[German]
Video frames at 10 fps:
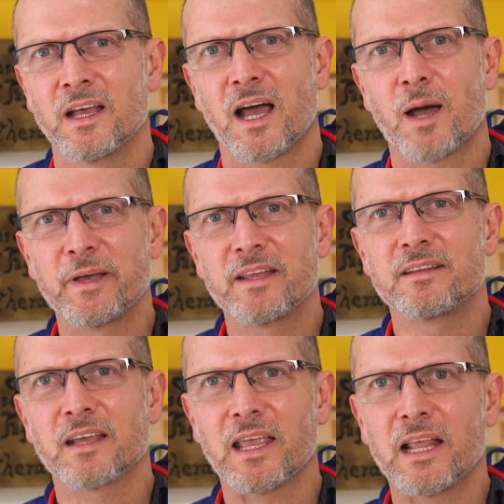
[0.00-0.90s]
Aber
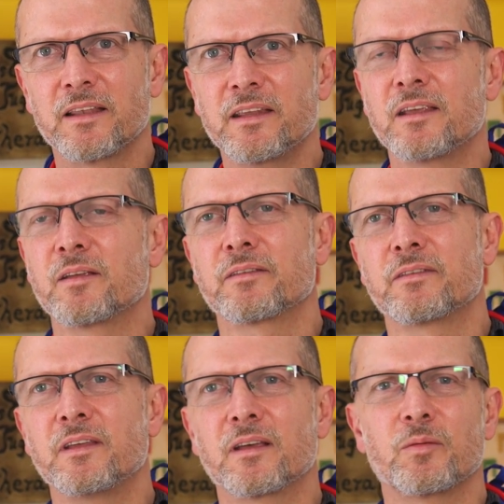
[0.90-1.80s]
die Regeln, die
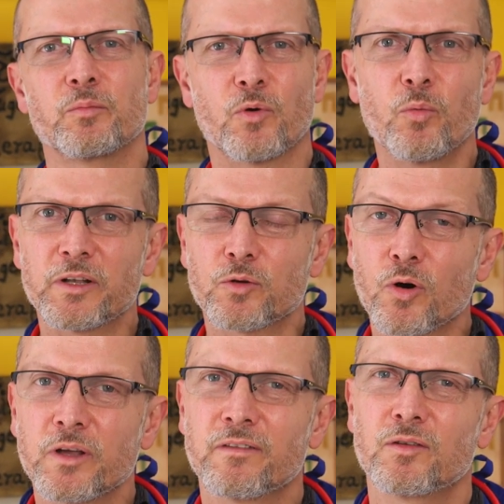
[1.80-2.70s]
Sie im
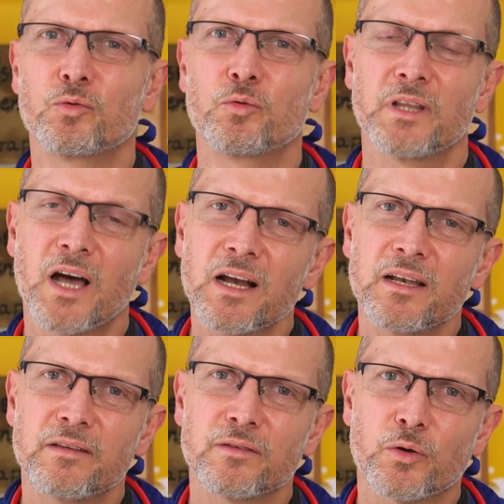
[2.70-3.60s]
Robert-Koch-Institut
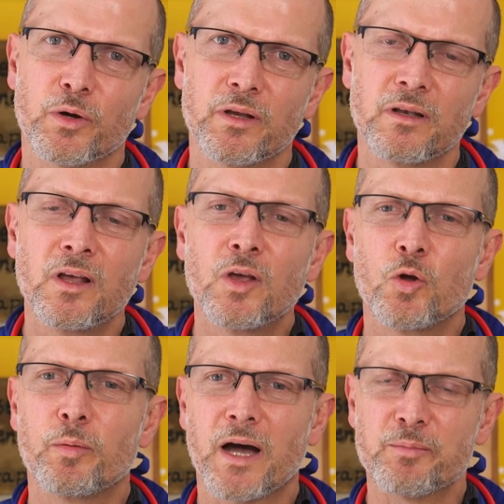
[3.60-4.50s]
nachlesen können,
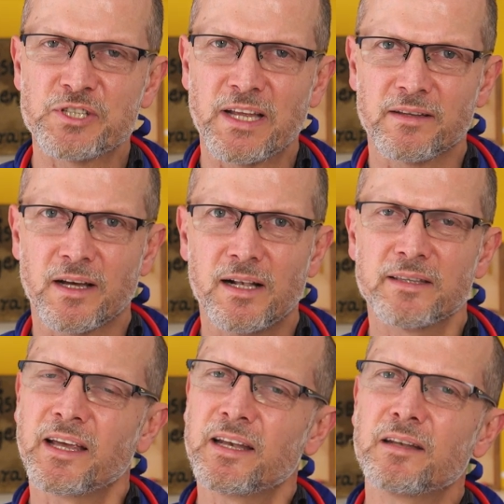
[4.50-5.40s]
über Abstand
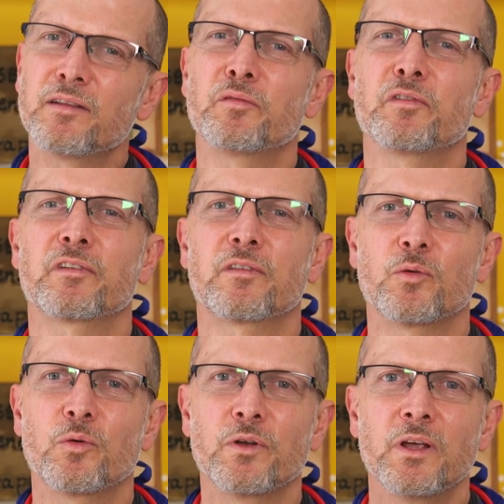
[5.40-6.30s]
halten,
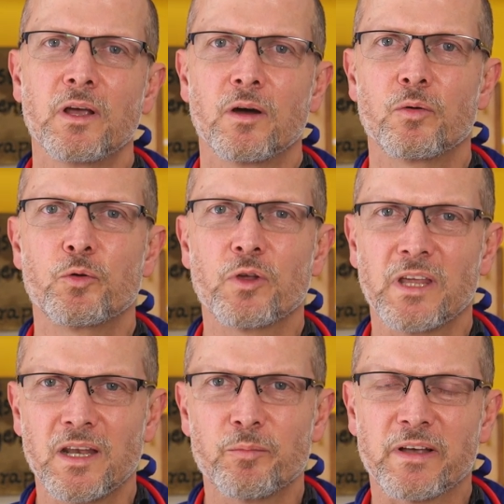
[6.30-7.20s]
Händedesinfektion und
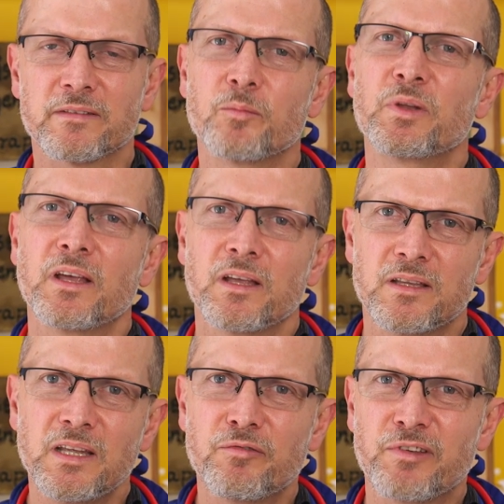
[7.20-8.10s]
Hygienemaßnahmen,
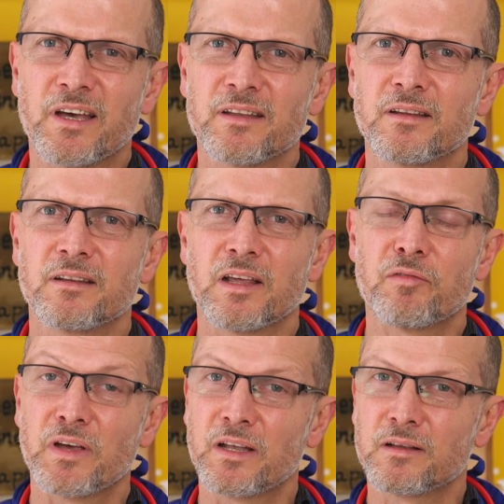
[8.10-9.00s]
die werden die
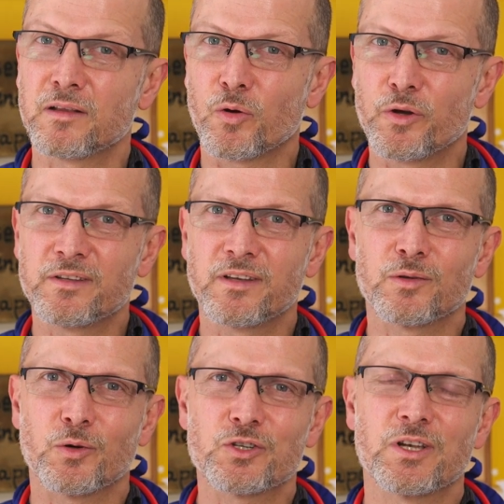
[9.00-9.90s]
gefährdeten Leute in
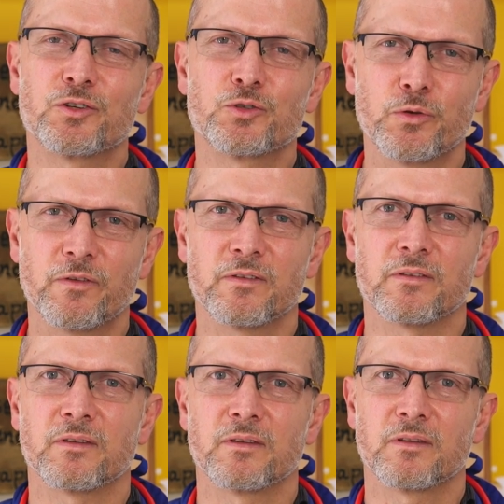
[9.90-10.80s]
Deutschland schützen.